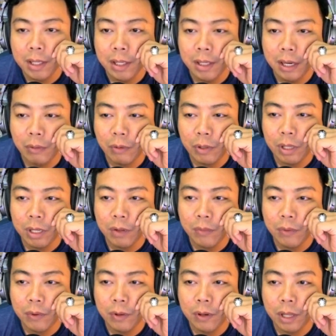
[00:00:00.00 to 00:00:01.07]
networknya
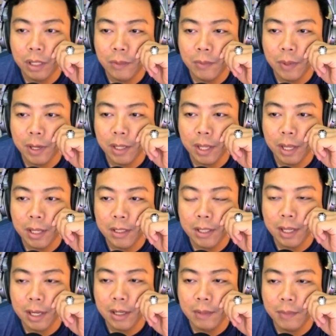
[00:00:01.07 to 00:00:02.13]
default, experience nya
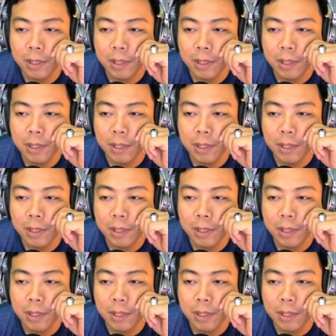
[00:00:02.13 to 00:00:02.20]
excellent,